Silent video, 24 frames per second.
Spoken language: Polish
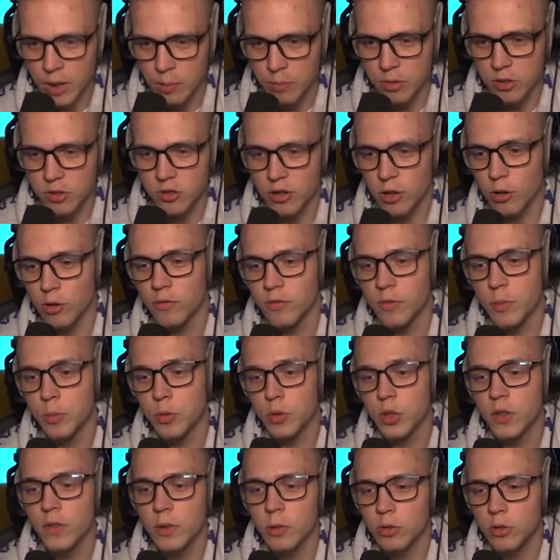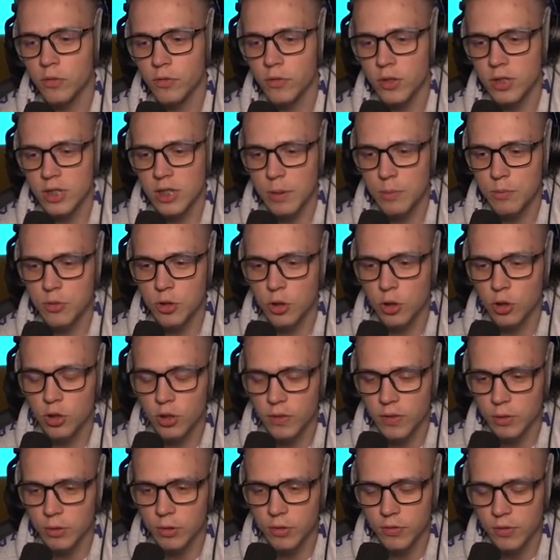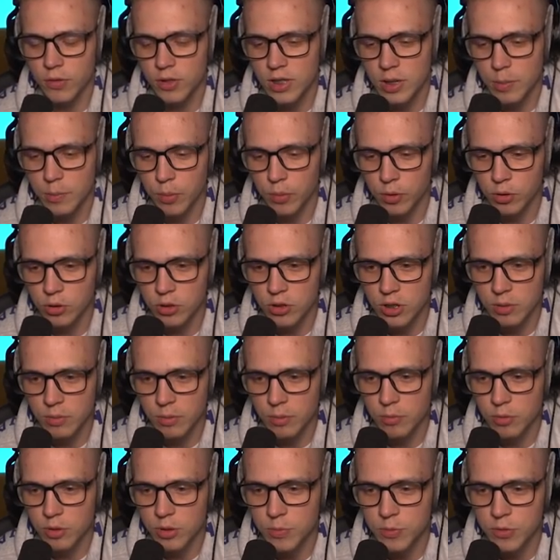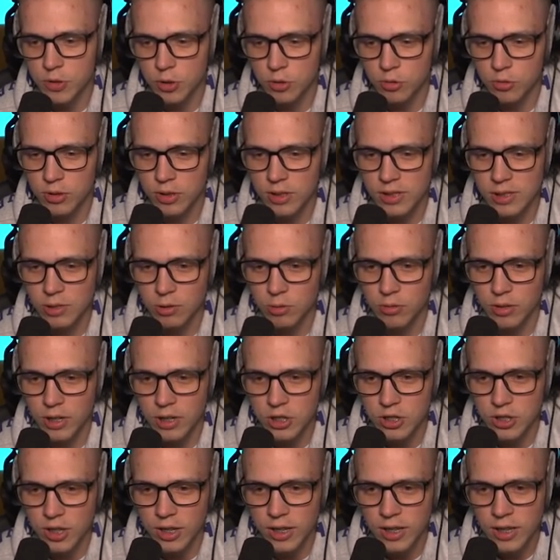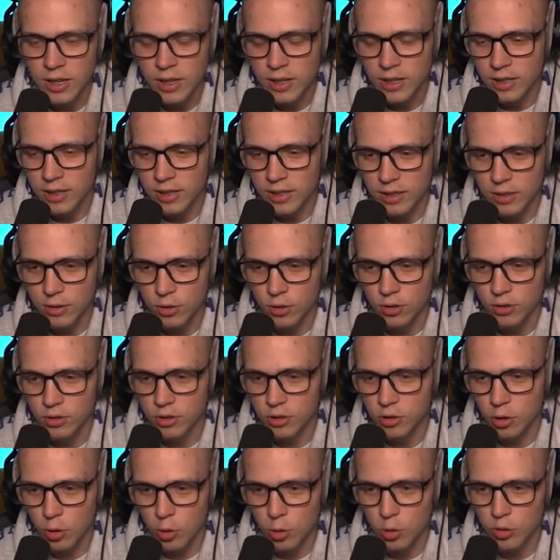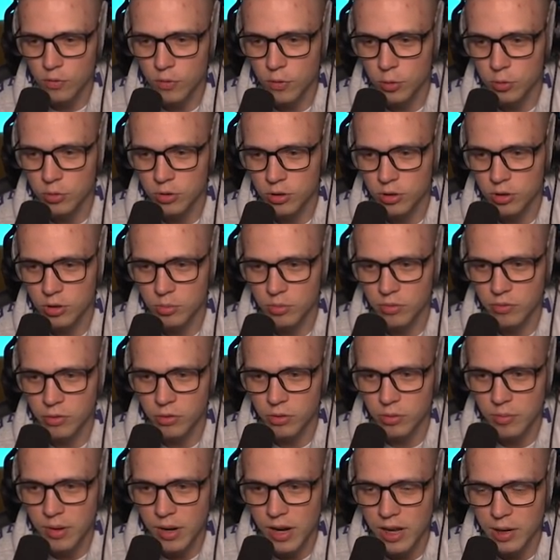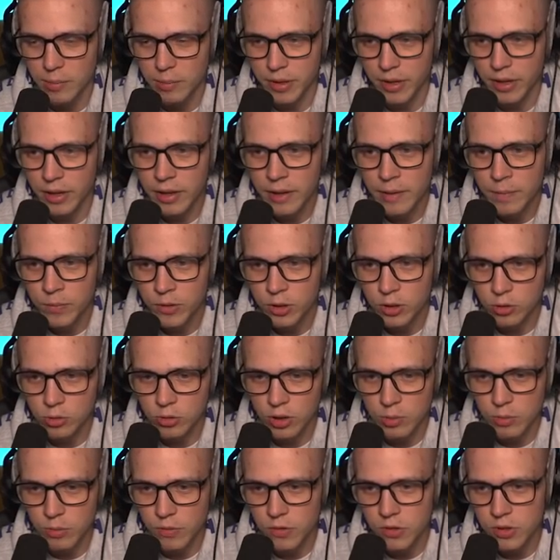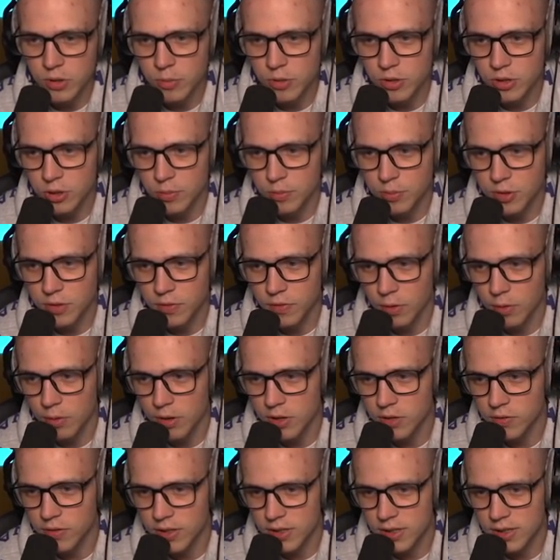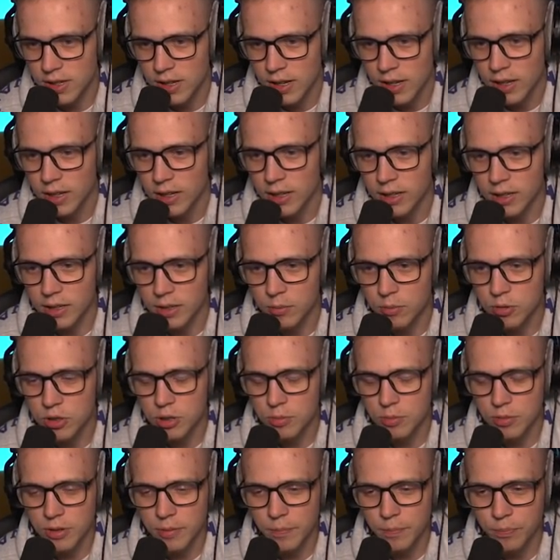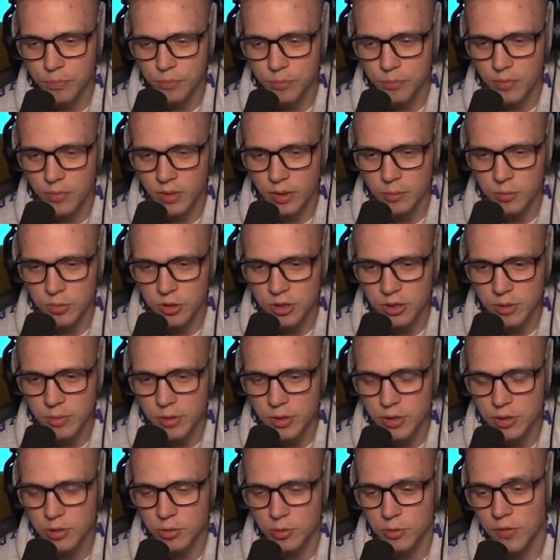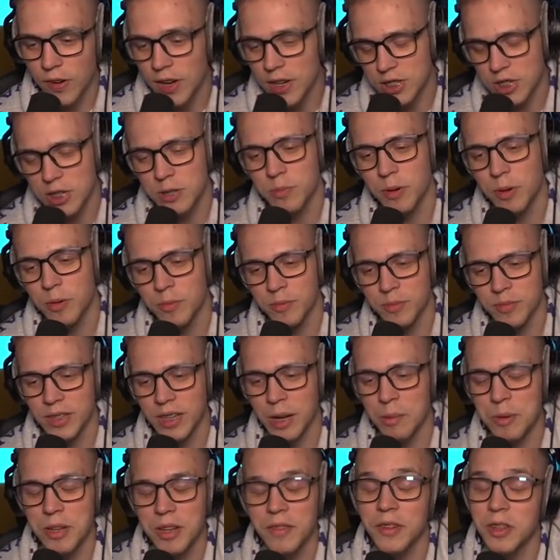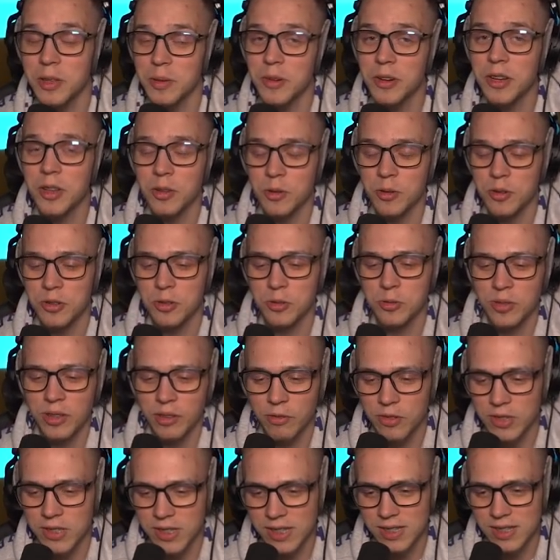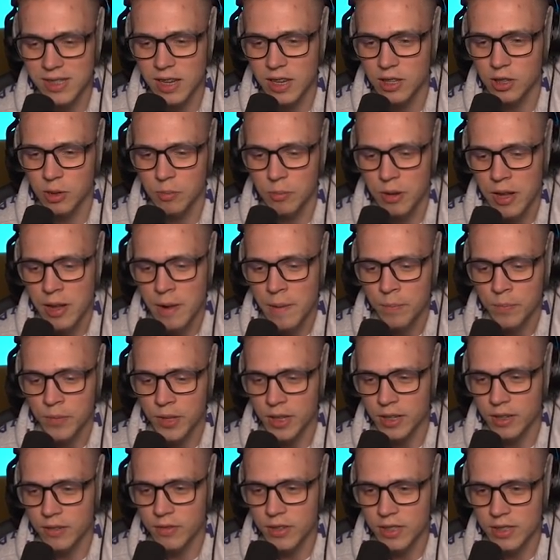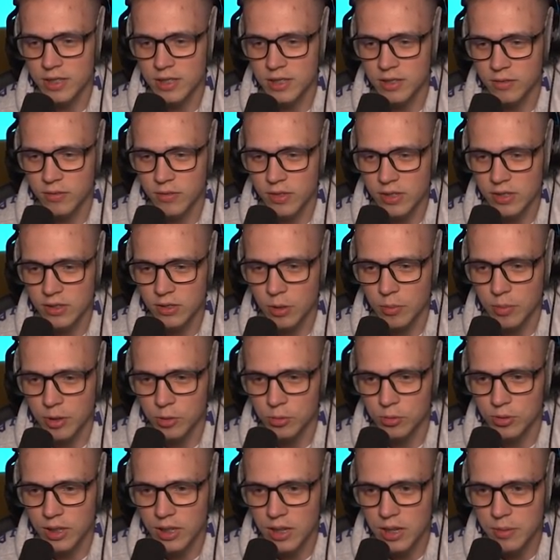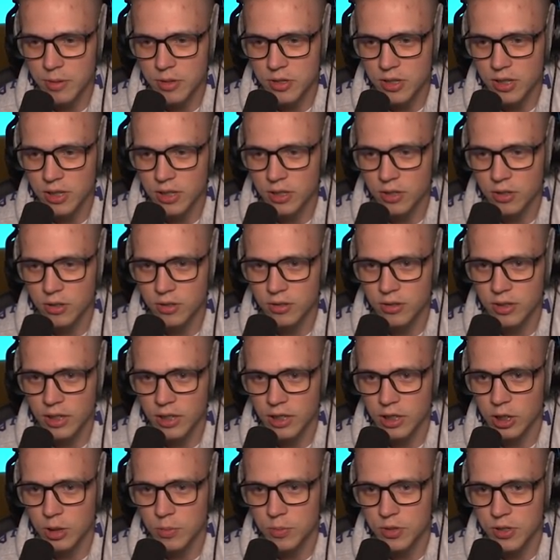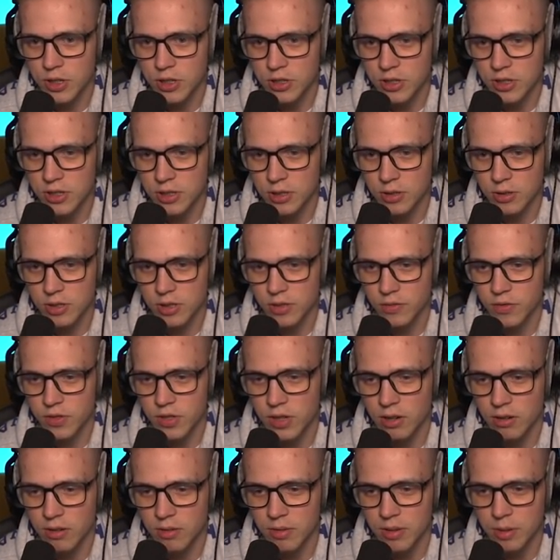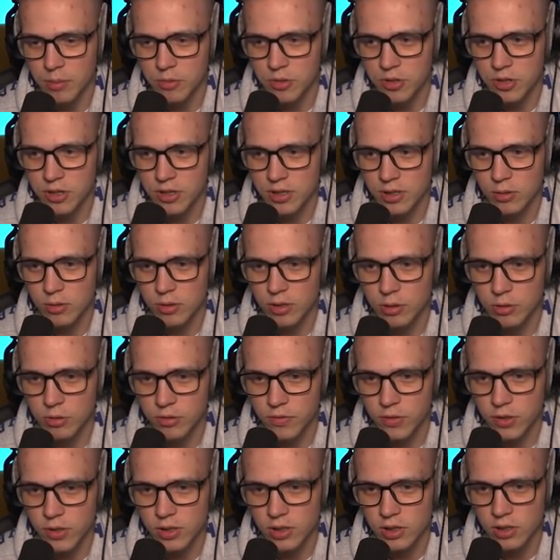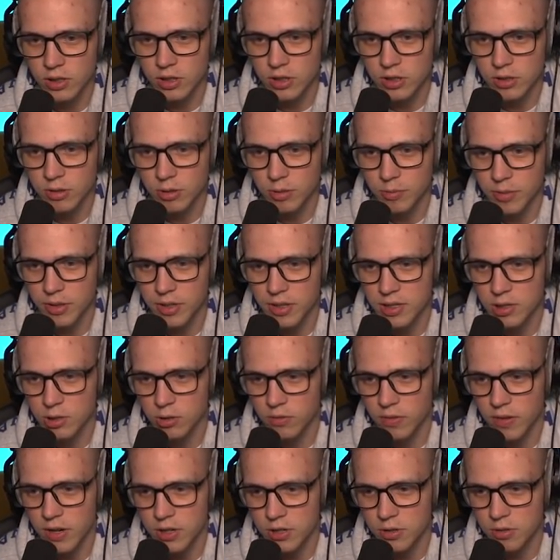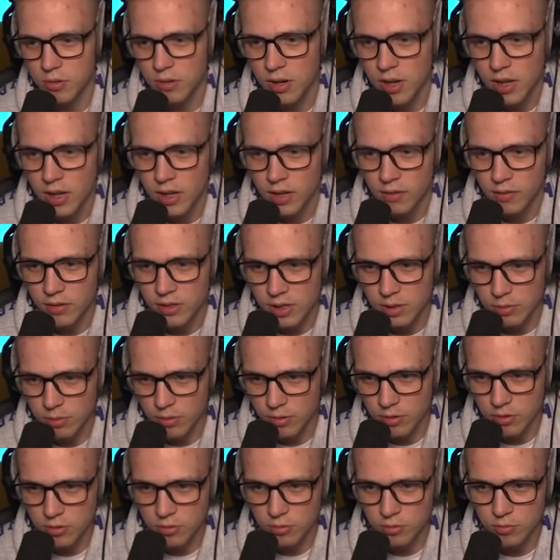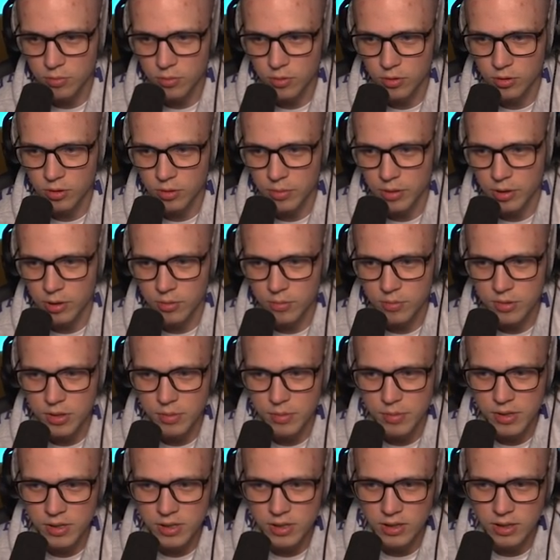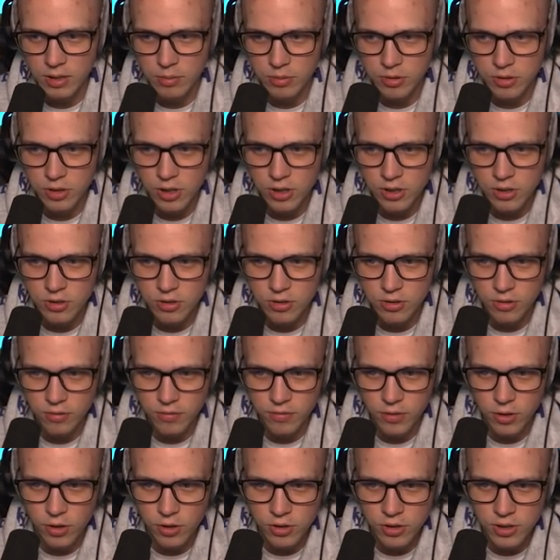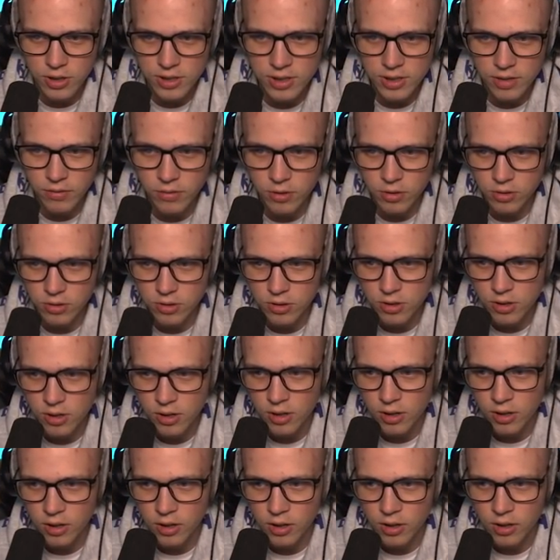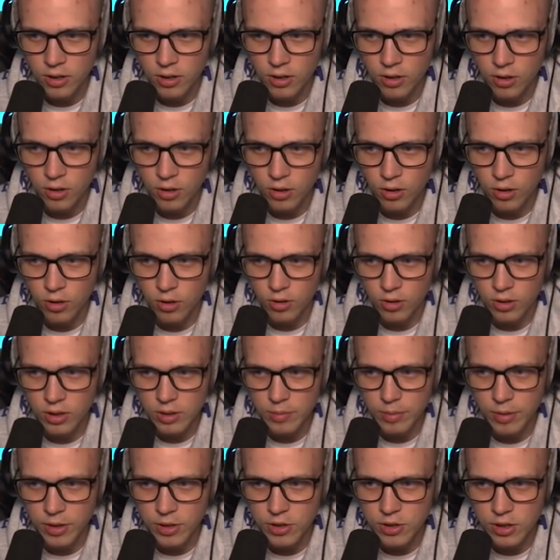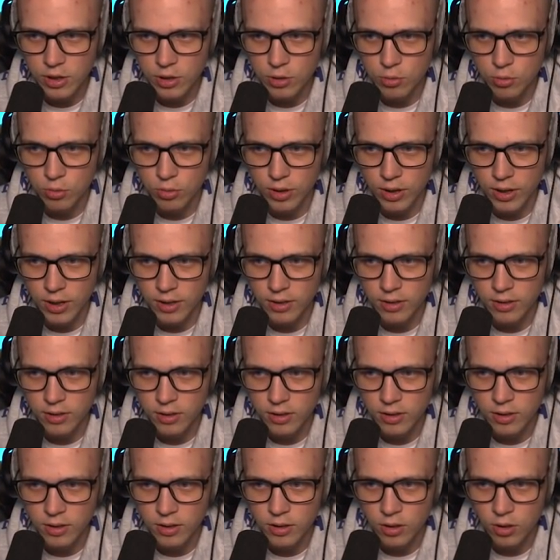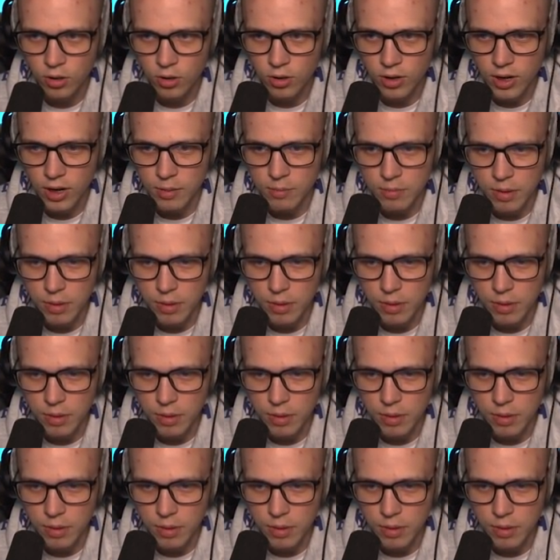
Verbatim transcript: jakby, że on wybudował tą wioskę i przygotował tą wioskę po to, żeby móc przyjąć tutaj całą resztę, e, no, tych ogrów, o których on mówił, tą armię, o której mówi, że może ją przywołać, więc e, musimy, musimy być, uważać, bo jakby nie wiadomo, kiedy oni się tutaj wszyscy zejdą, e, więc, więc dobra, tutaj nie ma żadnego tajnego przejścia z tego, co widziałem, ja muszę się stąd jakoś wydostać, tak, żeby on mnie nie zauważył, więc ja po prostu, o dobra, on przebiegł sobie tam gdzieś, czy on wychodzi na zewnątrz? On chyba idzie na górę. Okej, okay,